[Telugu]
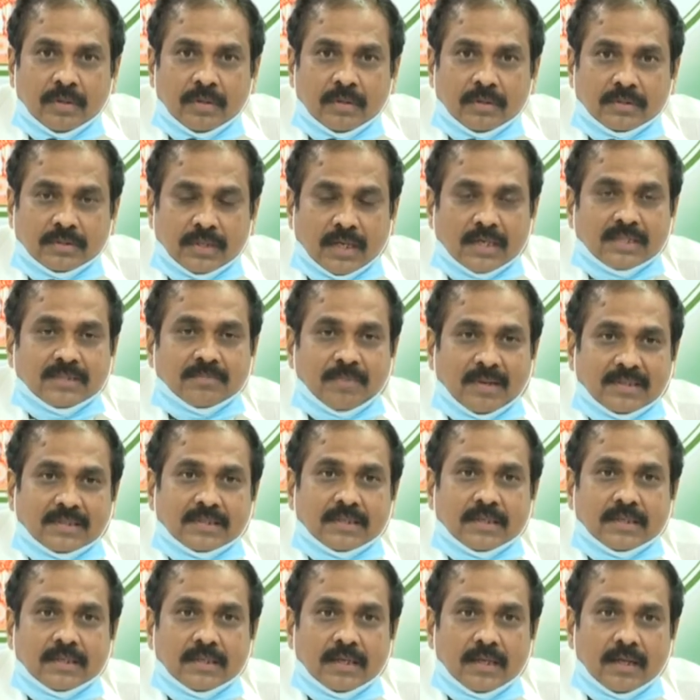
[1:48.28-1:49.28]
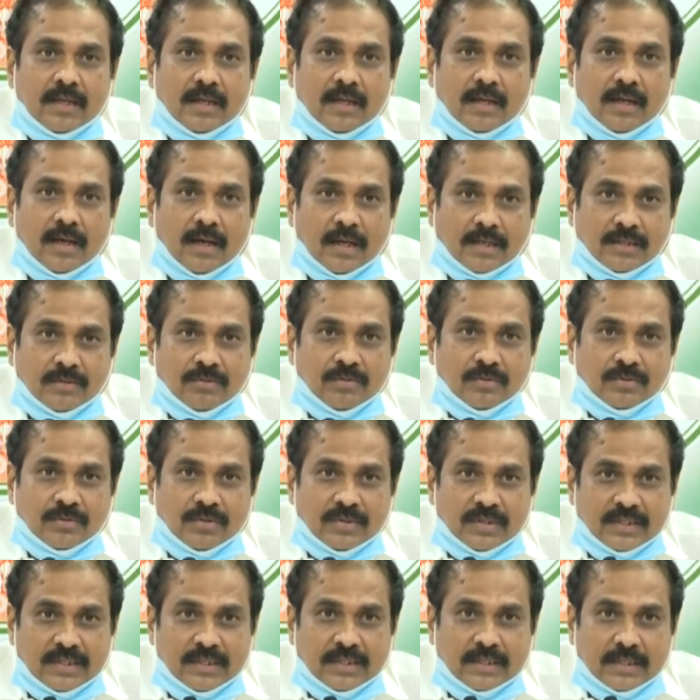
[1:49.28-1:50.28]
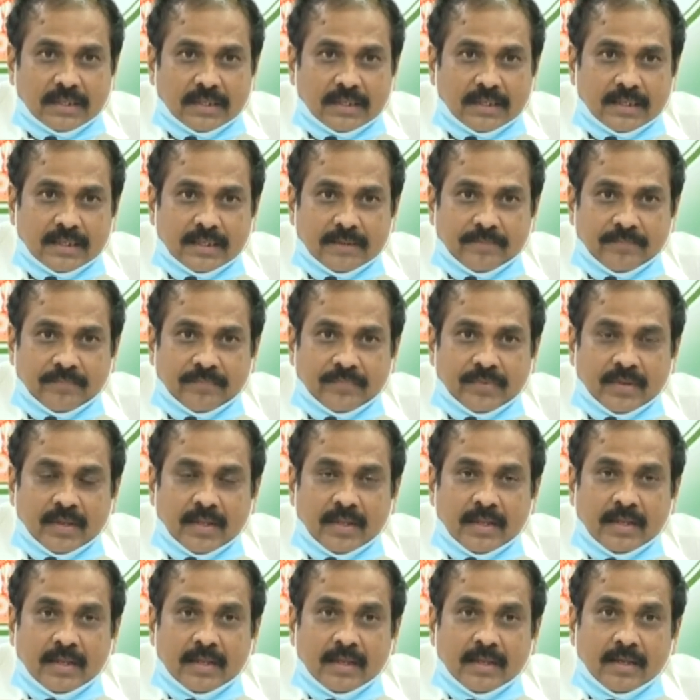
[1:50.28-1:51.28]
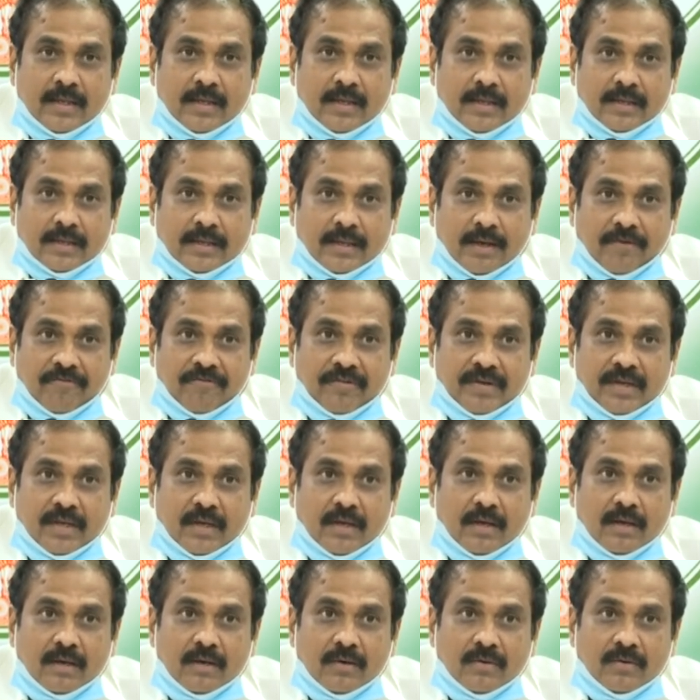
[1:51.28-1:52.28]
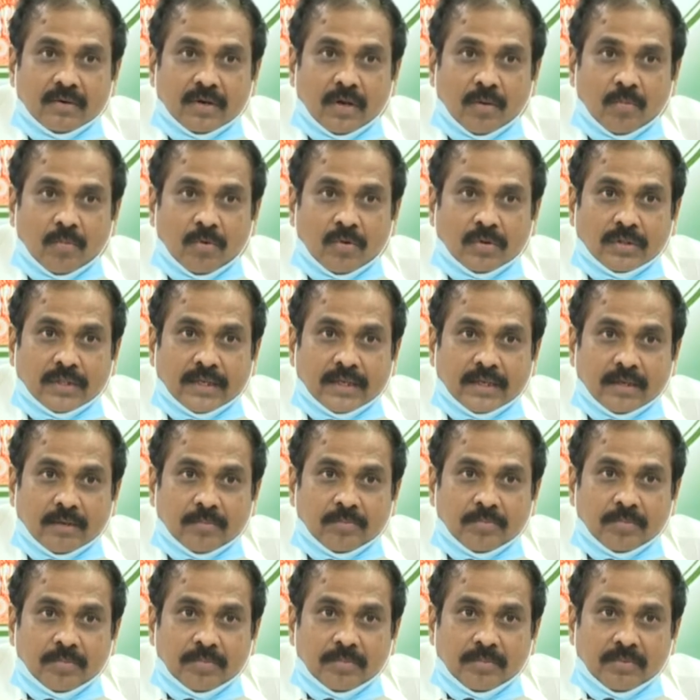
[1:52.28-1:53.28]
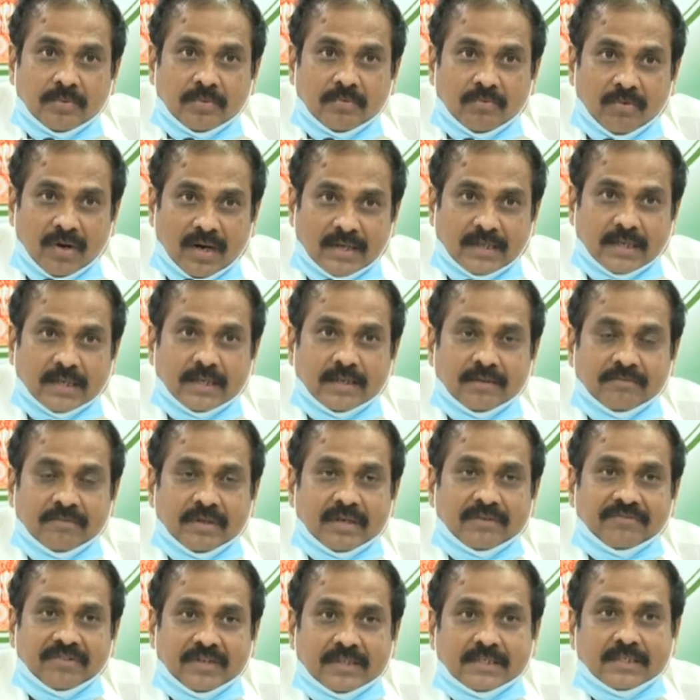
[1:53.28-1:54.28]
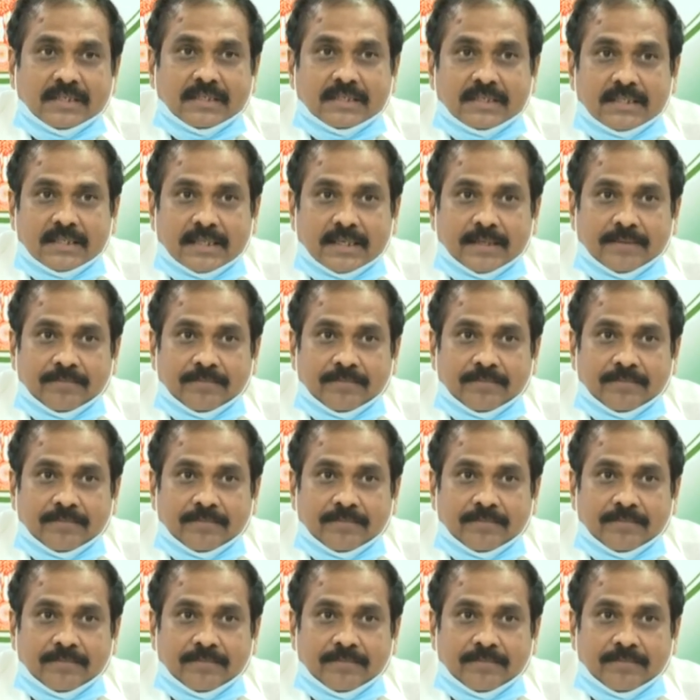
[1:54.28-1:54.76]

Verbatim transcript: చాలా స్పష్టంగా అర్థమవుతున్నది ఏంటంటే ఎఫ్ఐఆర్లు నమోదైన వాటిని వెరిఫై చేస్తే